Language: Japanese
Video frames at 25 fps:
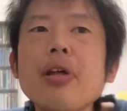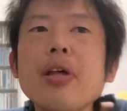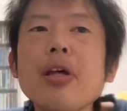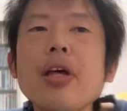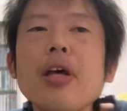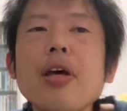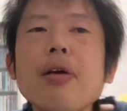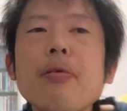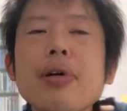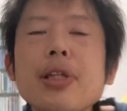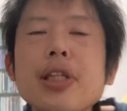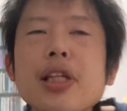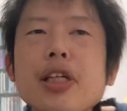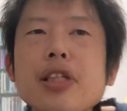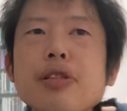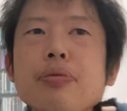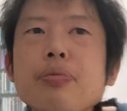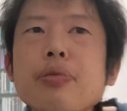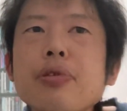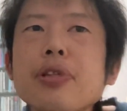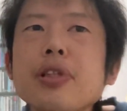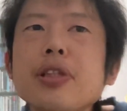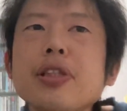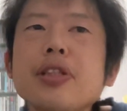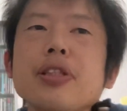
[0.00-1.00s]
えー、私
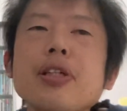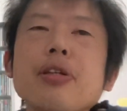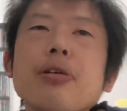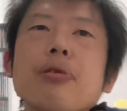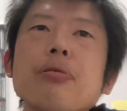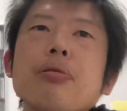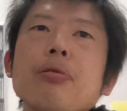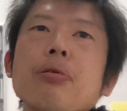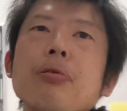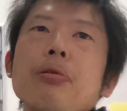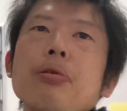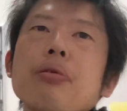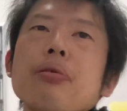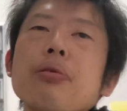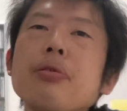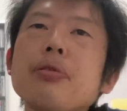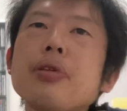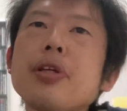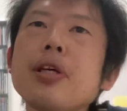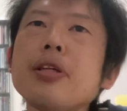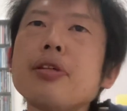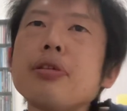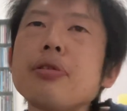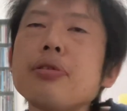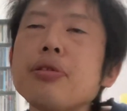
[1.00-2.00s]
もですね、この行
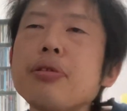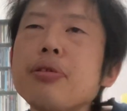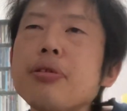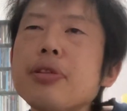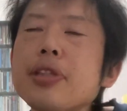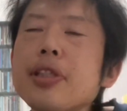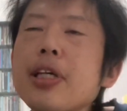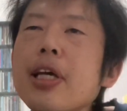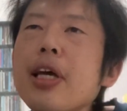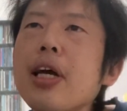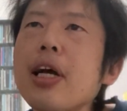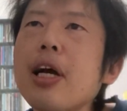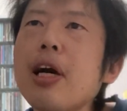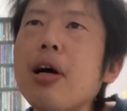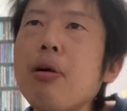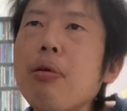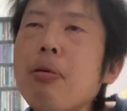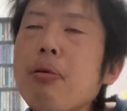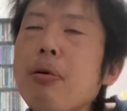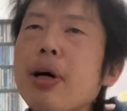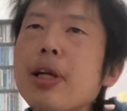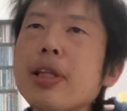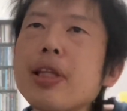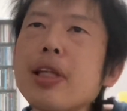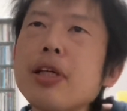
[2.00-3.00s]
政書士の試験が
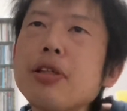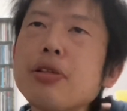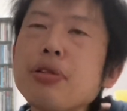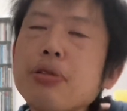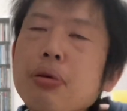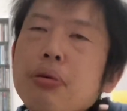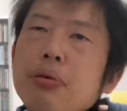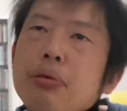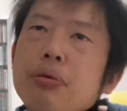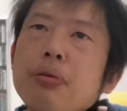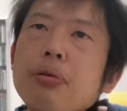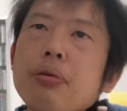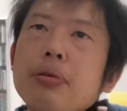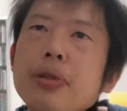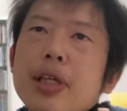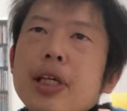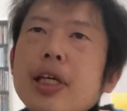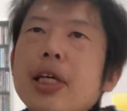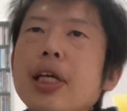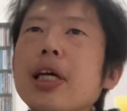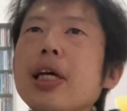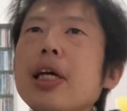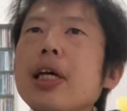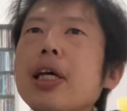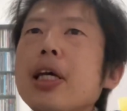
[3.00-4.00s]
終わった直後
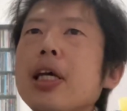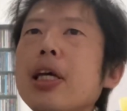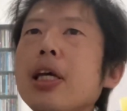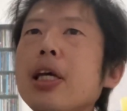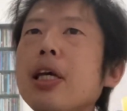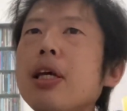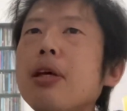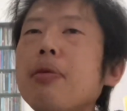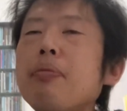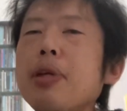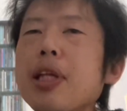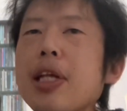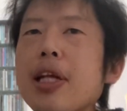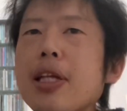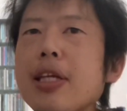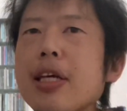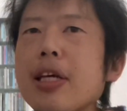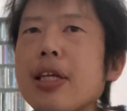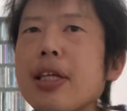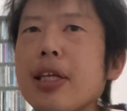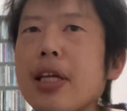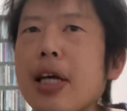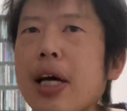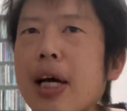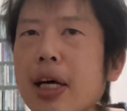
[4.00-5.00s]
に、皆さ
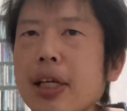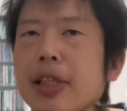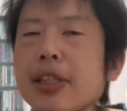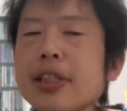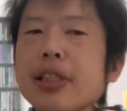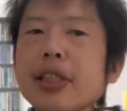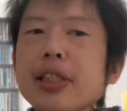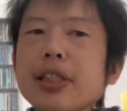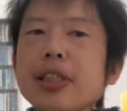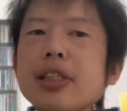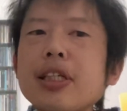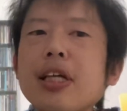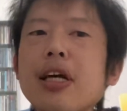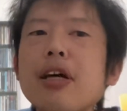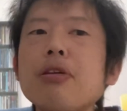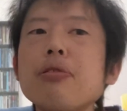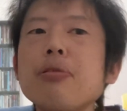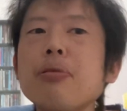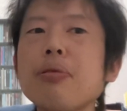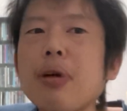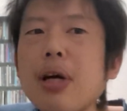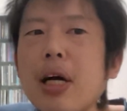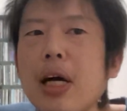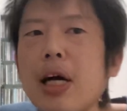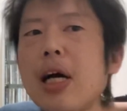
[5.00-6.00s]
んに発信したいこ
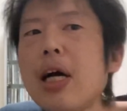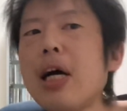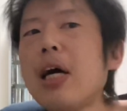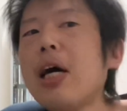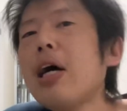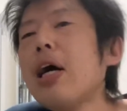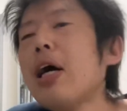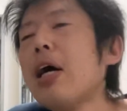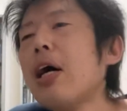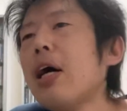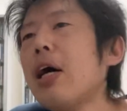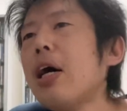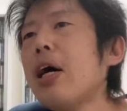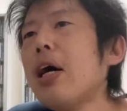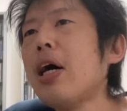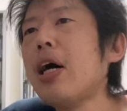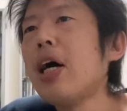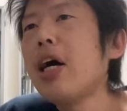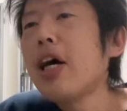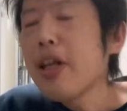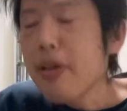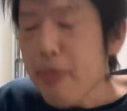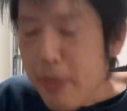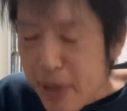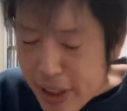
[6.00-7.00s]
とが
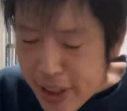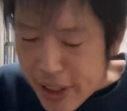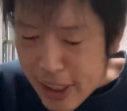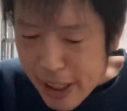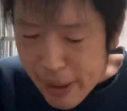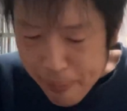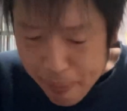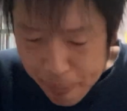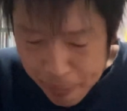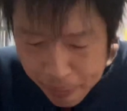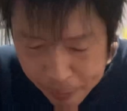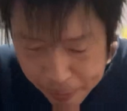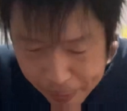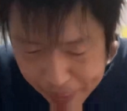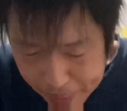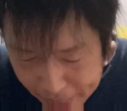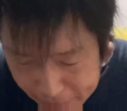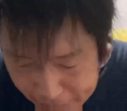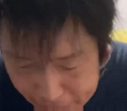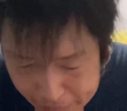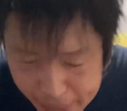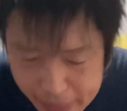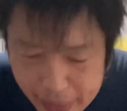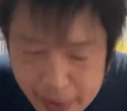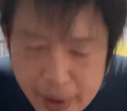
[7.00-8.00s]
あありました。っ
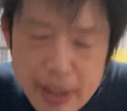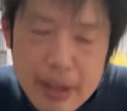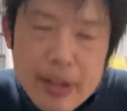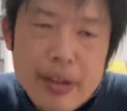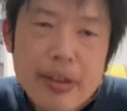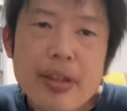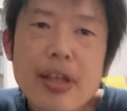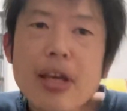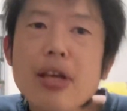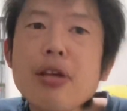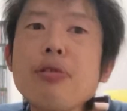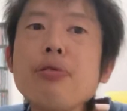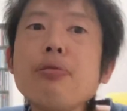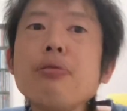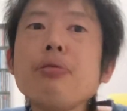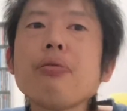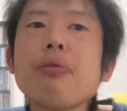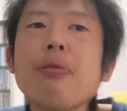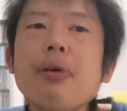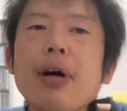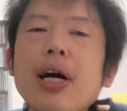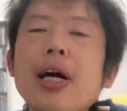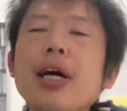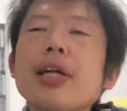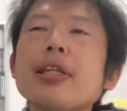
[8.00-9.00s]
ていう
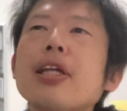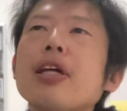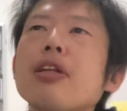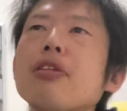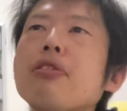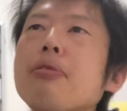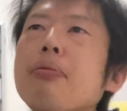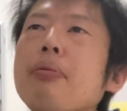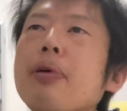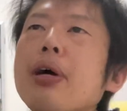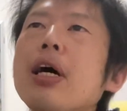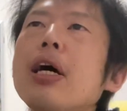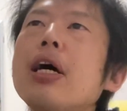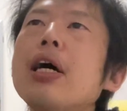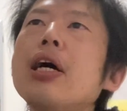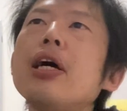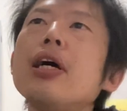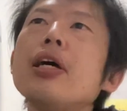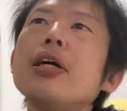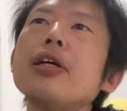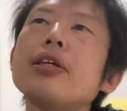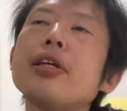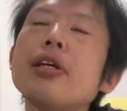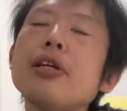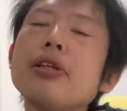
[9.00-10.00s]
のは、例えば
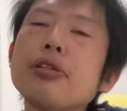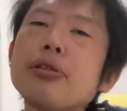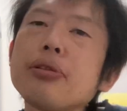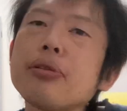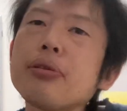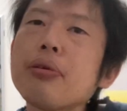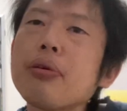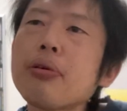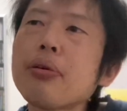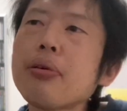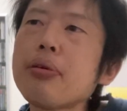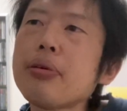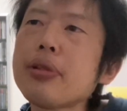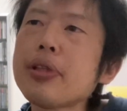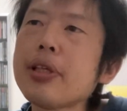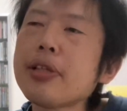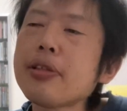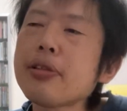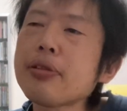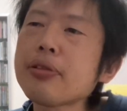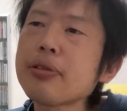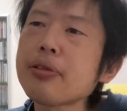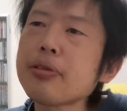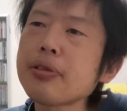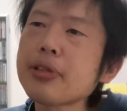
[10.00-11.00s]
先週の行政
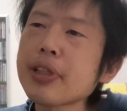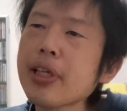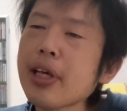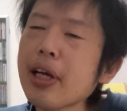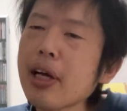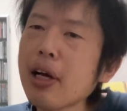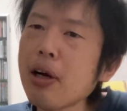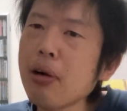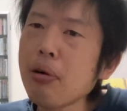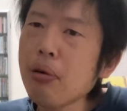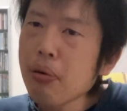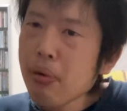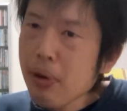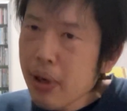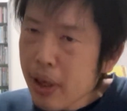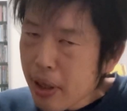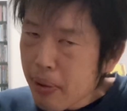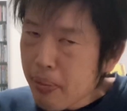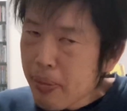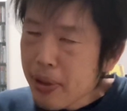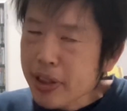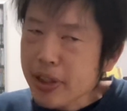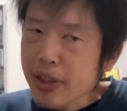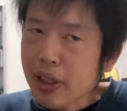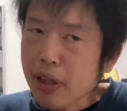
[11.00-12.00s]
書士の試験が終わ
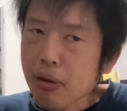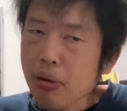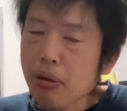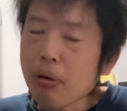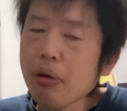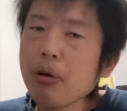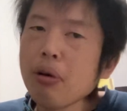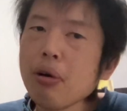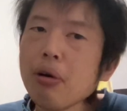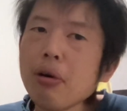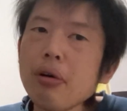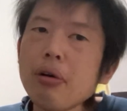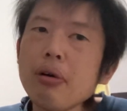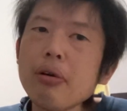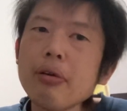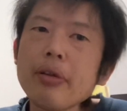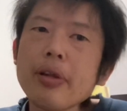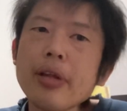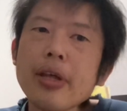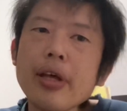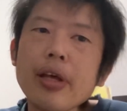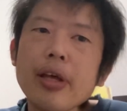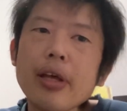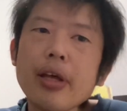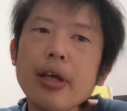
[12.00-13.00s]
りましたと。
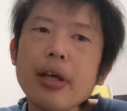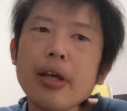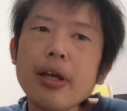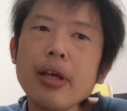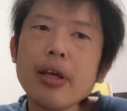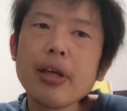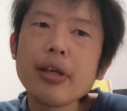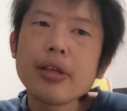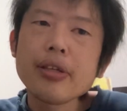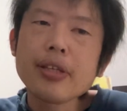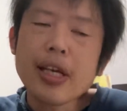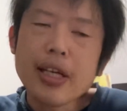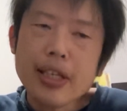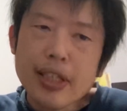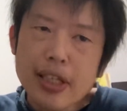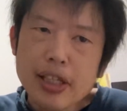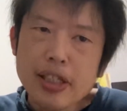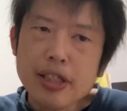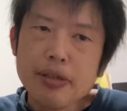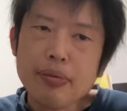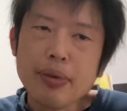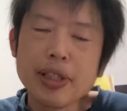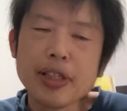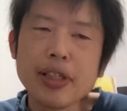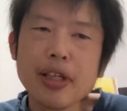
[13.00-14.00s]
で、採
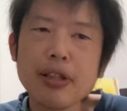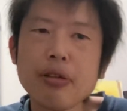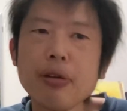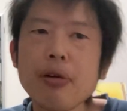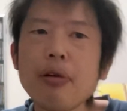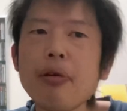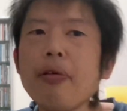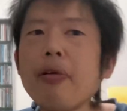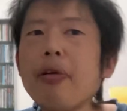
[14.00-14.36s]
点しましたと。